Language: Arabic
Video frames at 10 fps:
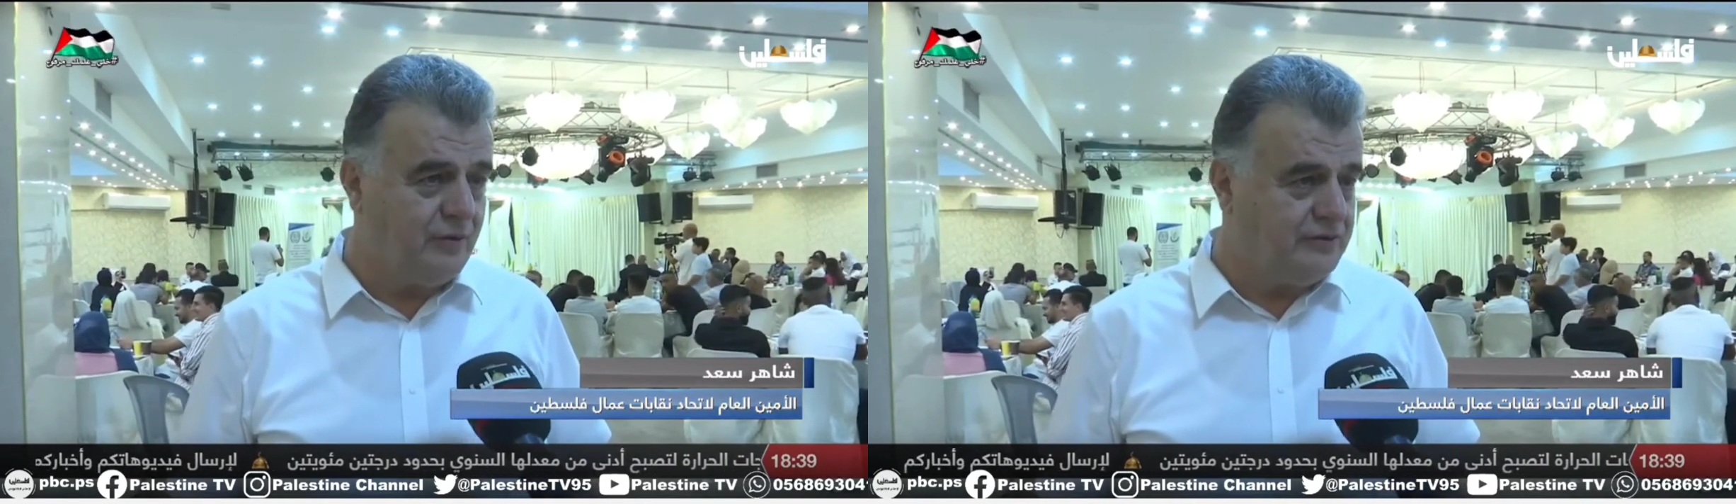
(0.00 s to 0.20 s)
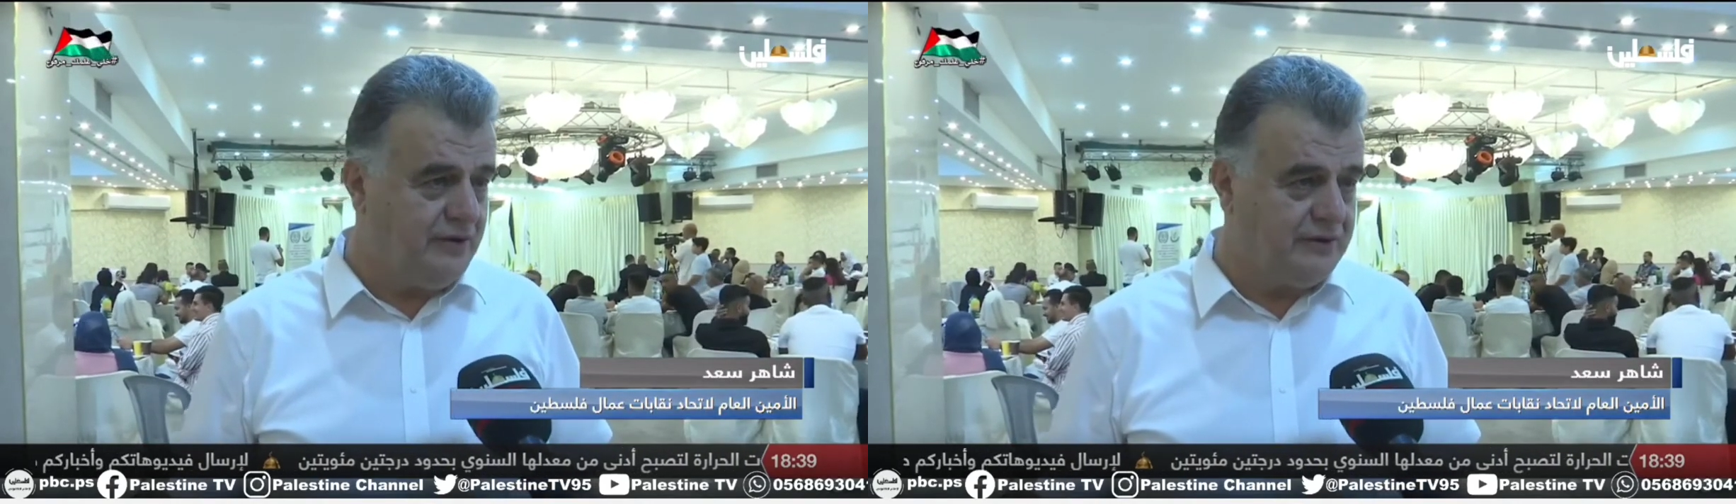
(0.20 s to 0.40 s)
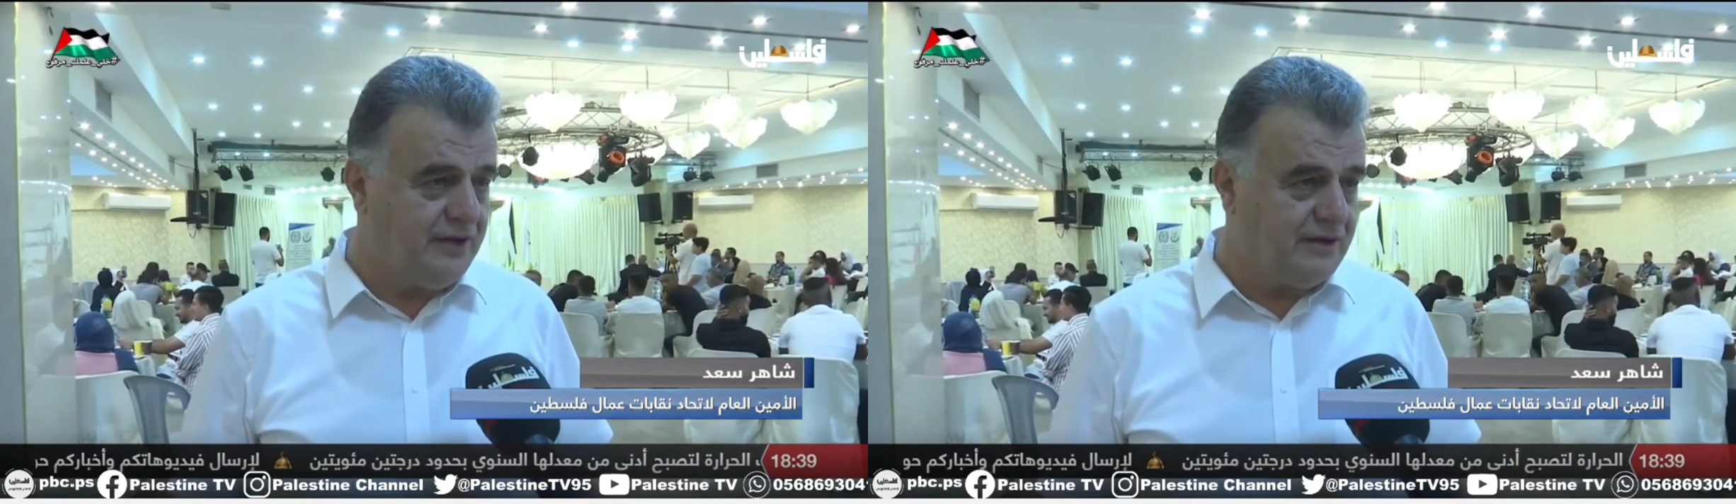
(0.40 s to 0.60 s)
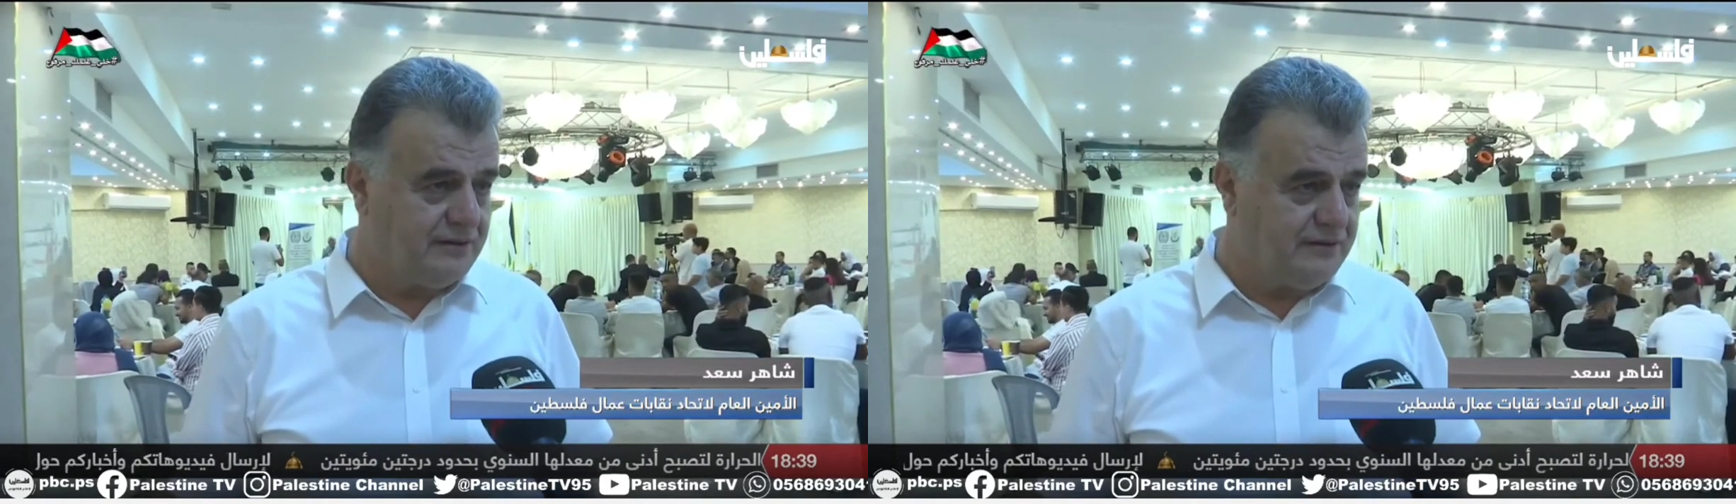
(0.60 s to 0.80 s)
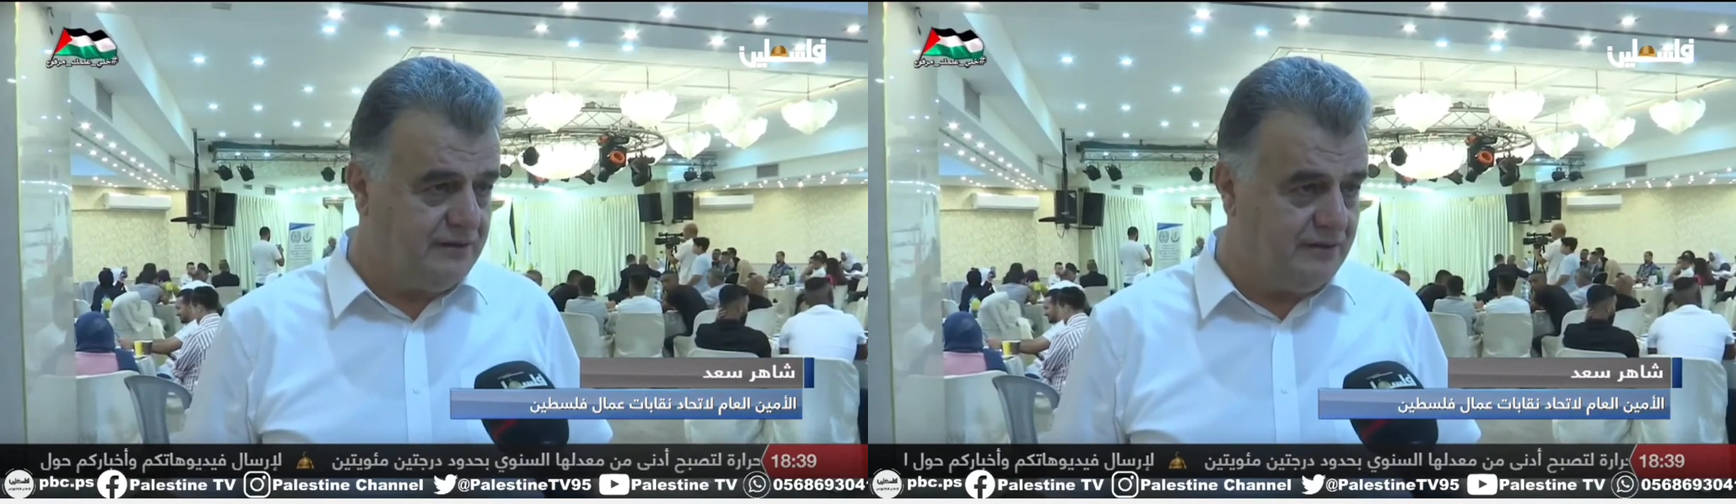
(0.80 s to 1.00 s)
وضع
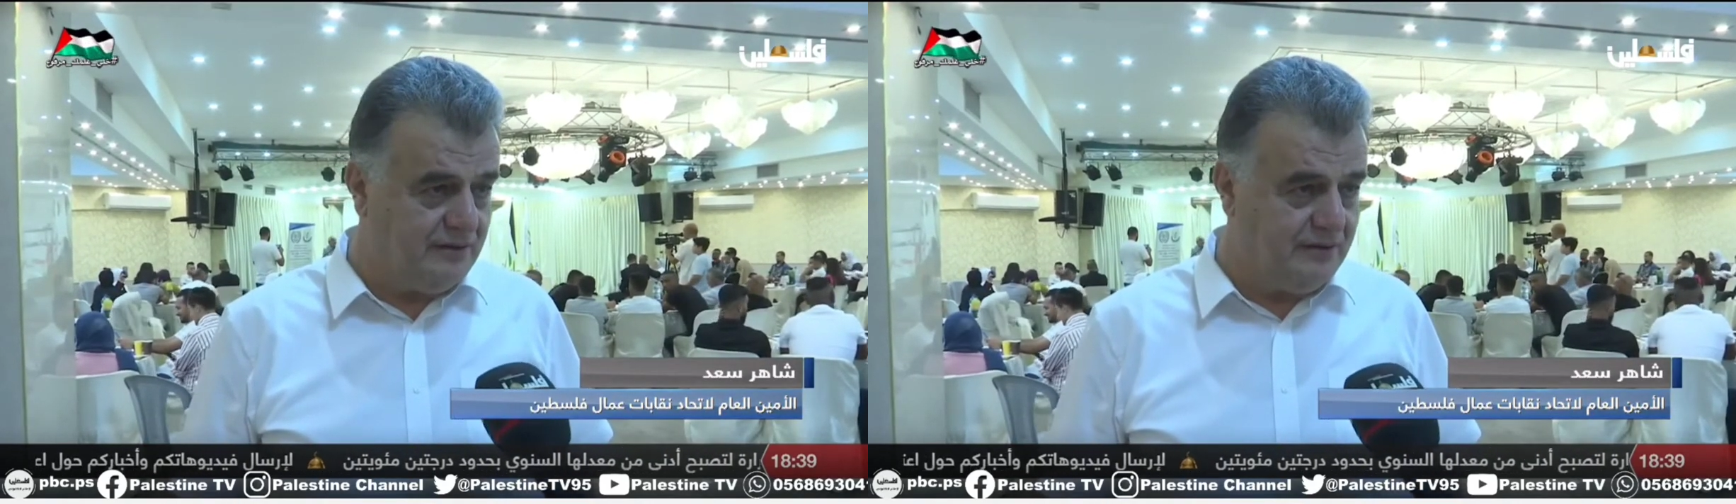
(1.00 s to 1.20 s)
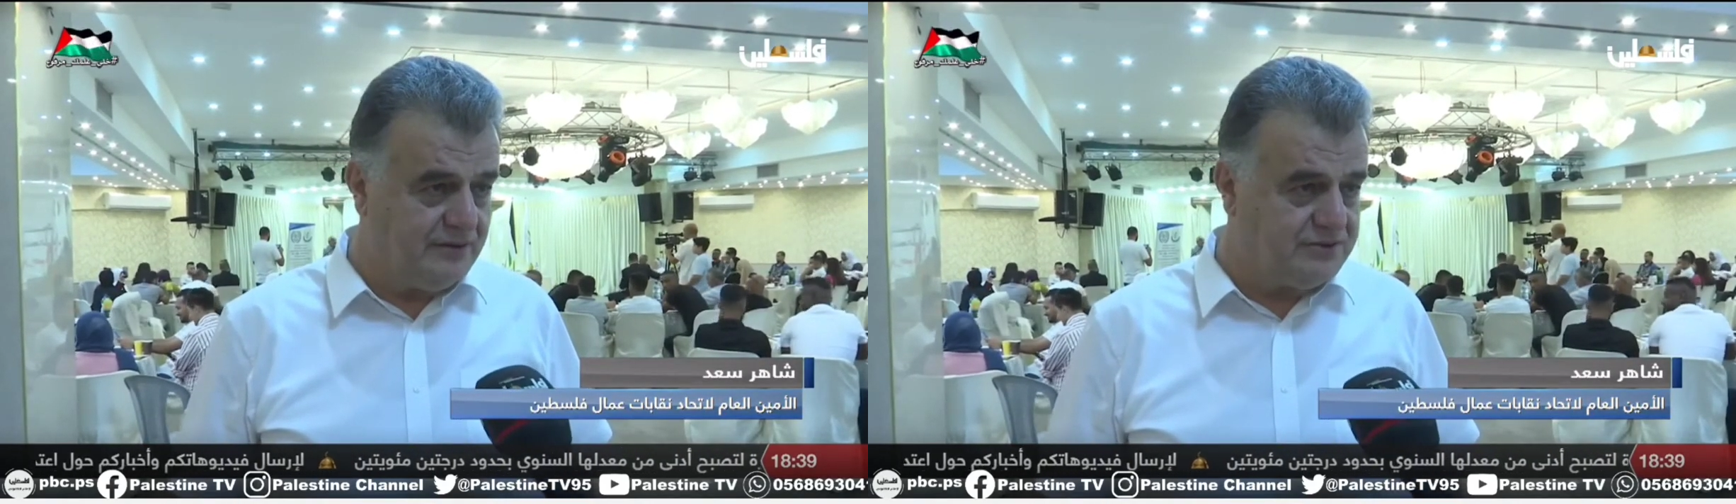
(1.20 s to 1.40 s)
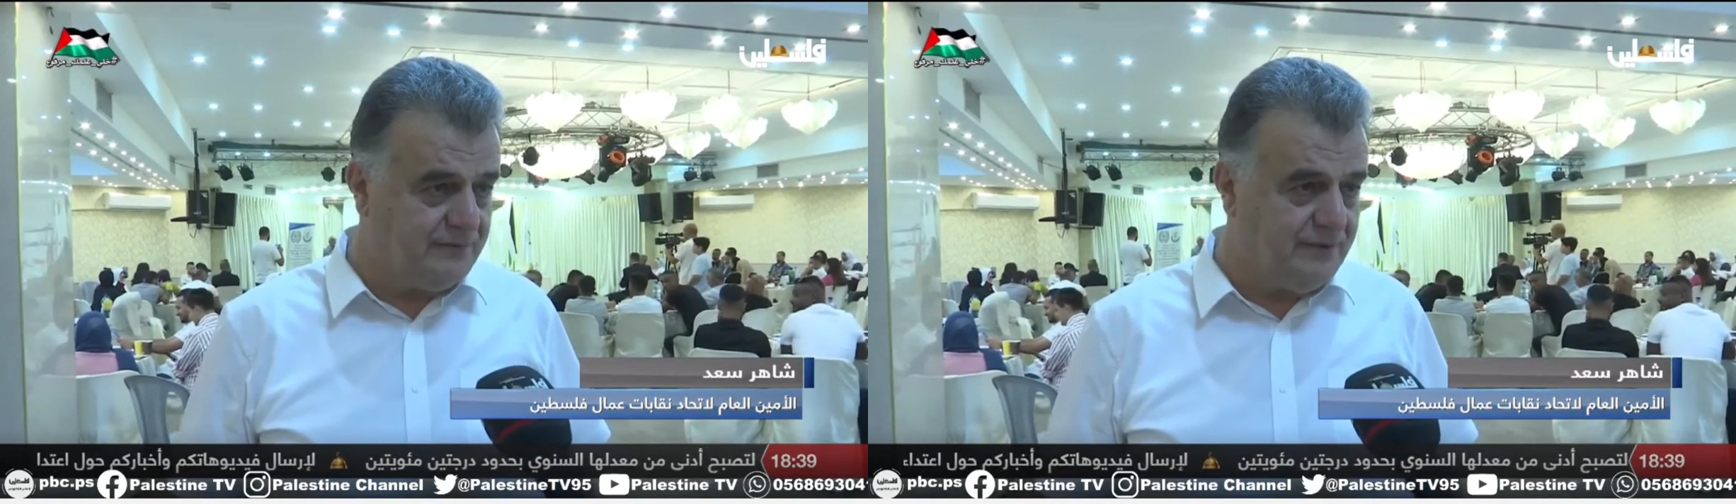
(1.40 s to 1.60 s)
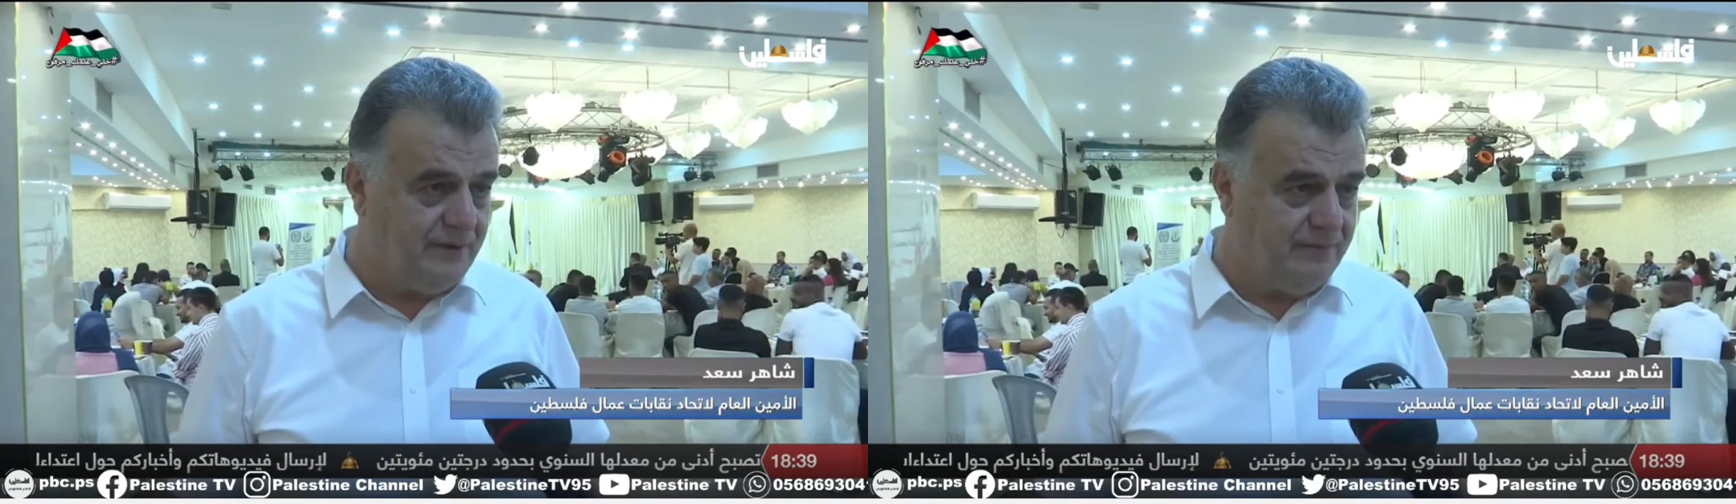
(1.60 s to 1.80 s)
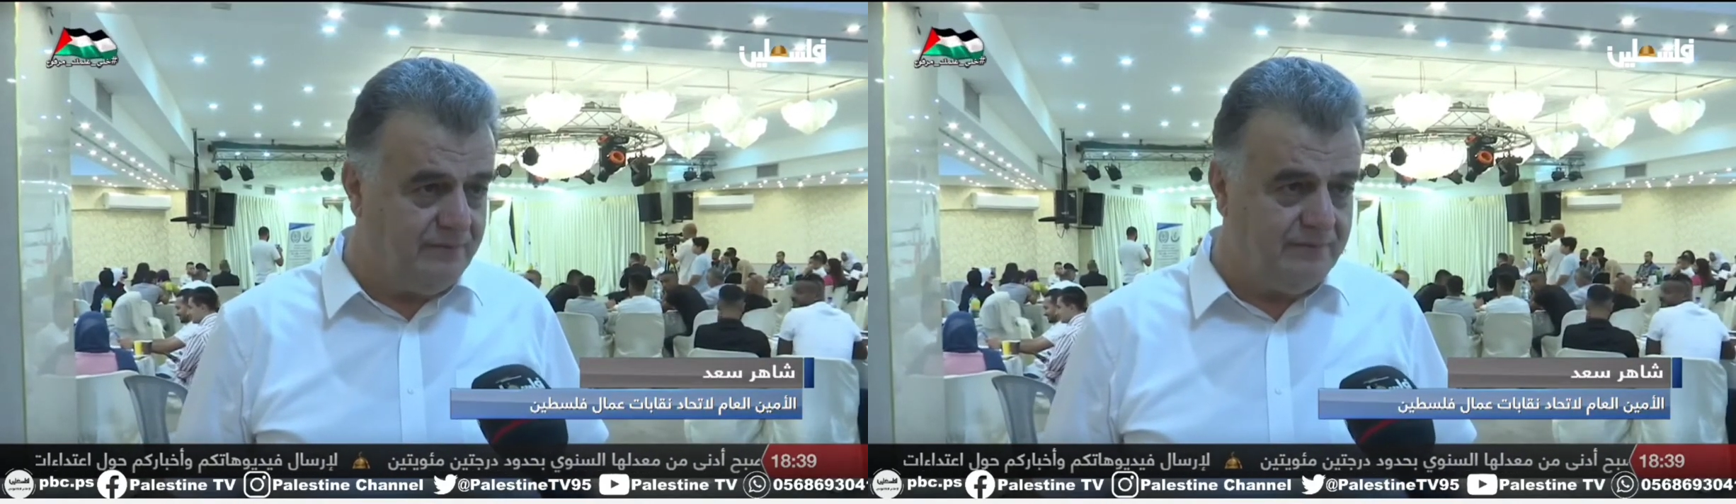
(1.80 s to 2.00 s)
كارثي للشباب